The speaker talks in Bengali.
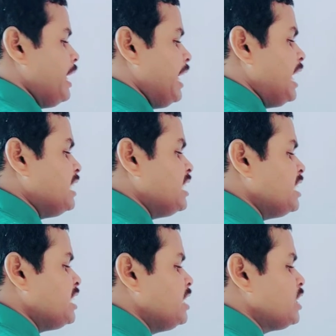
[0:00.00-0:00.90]
এই যে
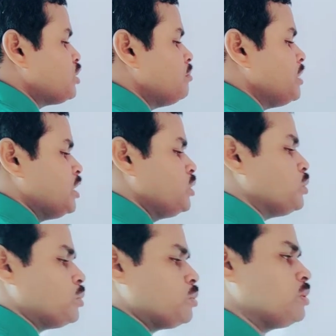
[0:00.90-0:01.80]
নির্দিষ্ট বিন্দু
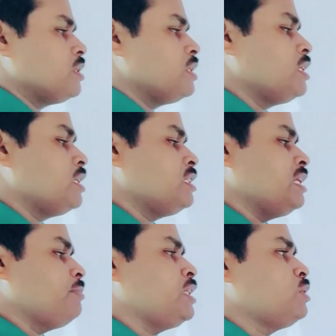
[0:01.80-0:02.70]
যে
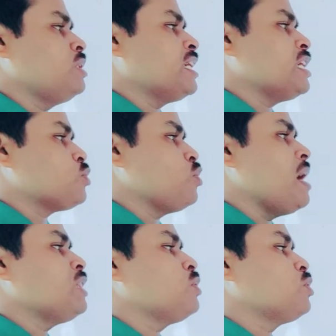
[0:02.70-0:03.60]
বিন্দু থেকে
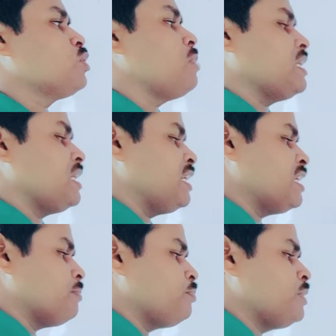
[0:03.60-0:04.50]
সমান দূরত্ব বজায়
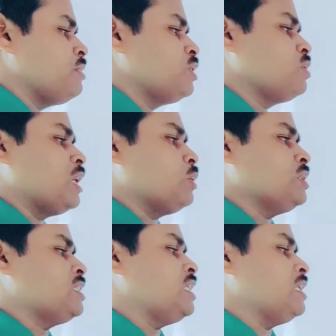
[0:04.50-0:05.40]
রেখে পি বিন্দুটা
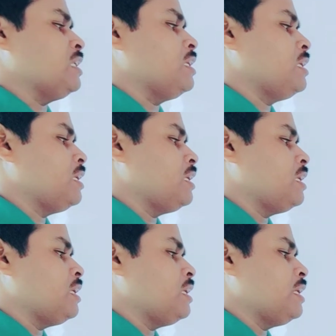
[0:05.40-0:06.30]
গতিশীল
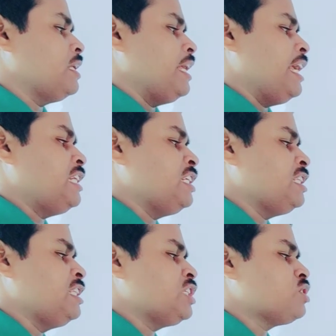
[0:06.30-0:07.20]
এই
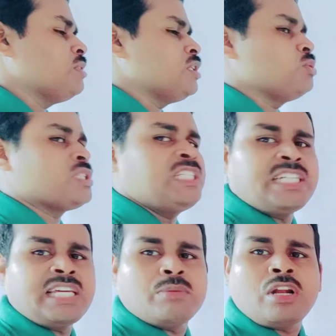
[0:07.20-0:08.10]
নির্দিষ্ট বিন্দু
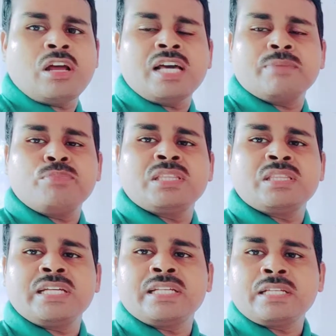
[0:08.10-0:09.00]
সিকে বলা হয়
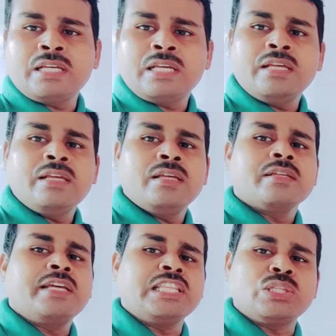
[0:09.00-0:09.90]
বৃত্তের
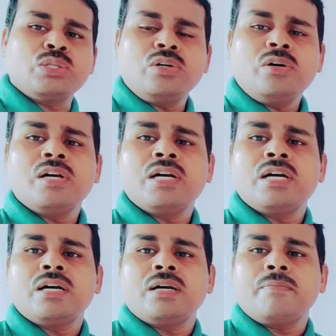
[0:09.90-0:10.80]
কেন্দ্র
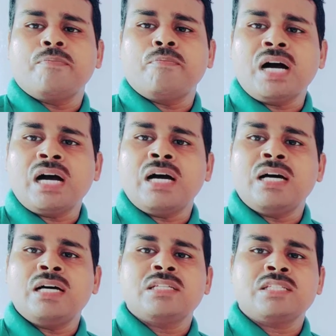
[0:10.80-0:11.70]
বা
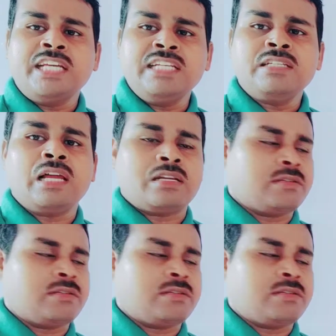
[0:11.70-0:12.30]
সেন্টার